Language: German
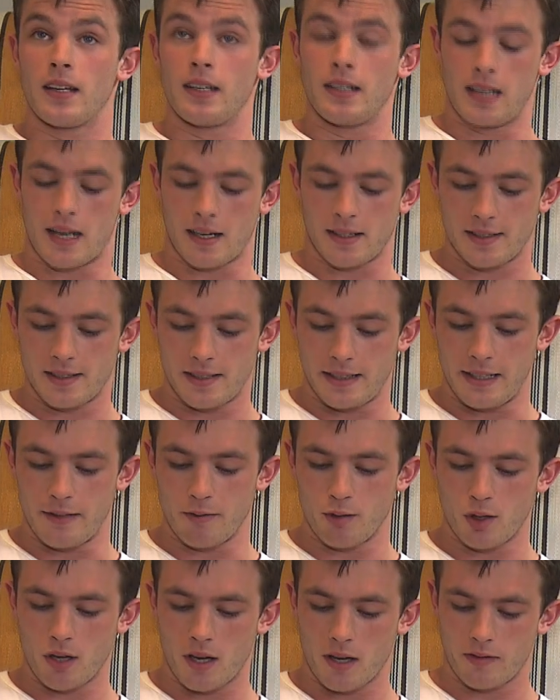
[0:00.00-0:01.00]
Janis
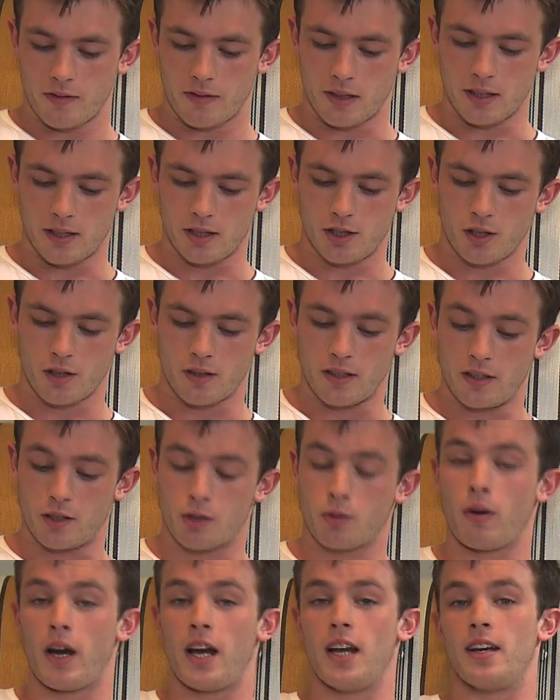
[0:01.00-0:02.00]
Niewöhner fand ich schon in
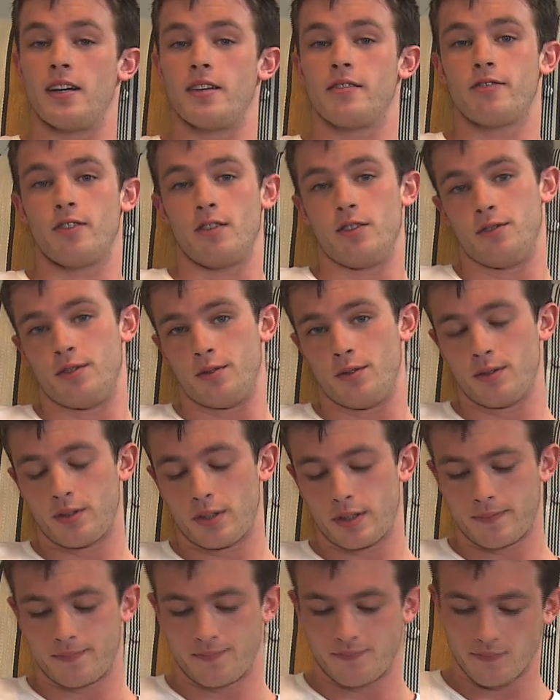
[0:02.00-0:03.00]
Twilight voll süß.
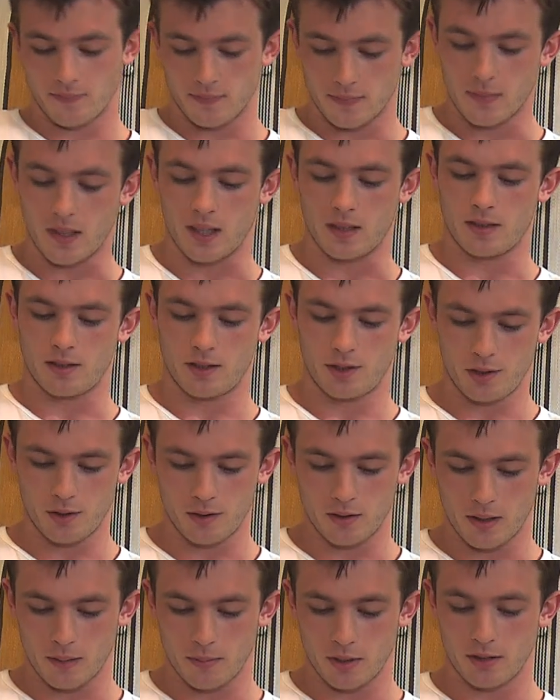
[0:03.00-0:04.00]
Das ist
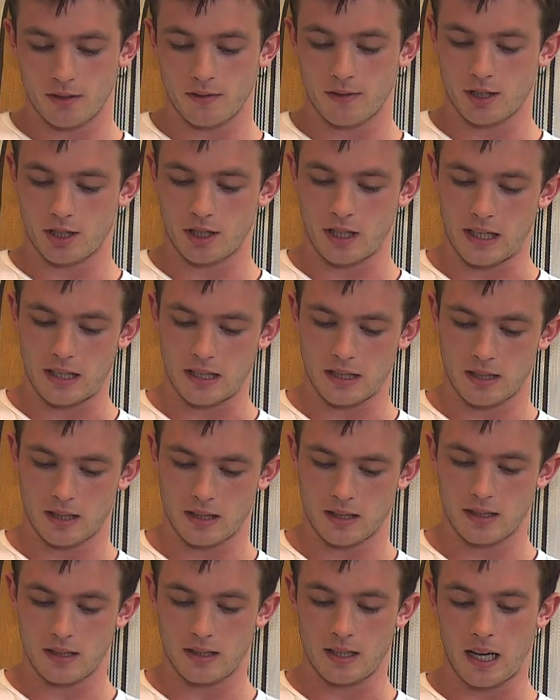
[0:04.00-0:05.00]
schön, da bist du wahrscheinlich
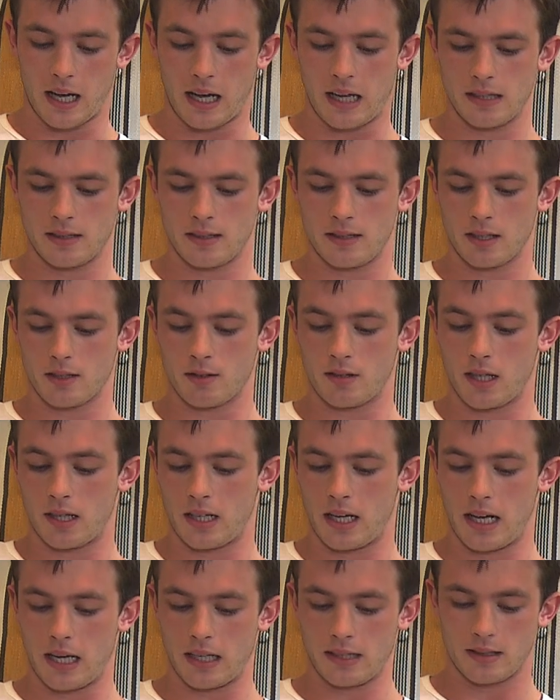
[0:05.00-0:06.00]
die Einzige oder
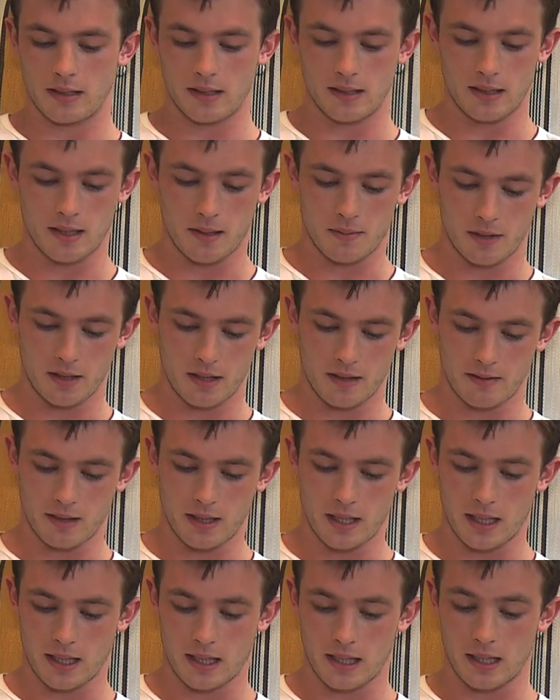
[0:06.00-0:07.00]
der Einzige, der mich da
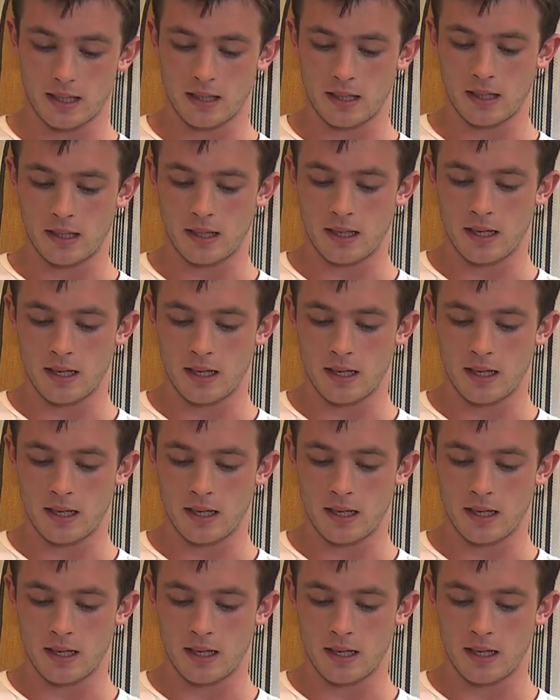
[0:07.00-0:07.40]
wiedererkannt hat.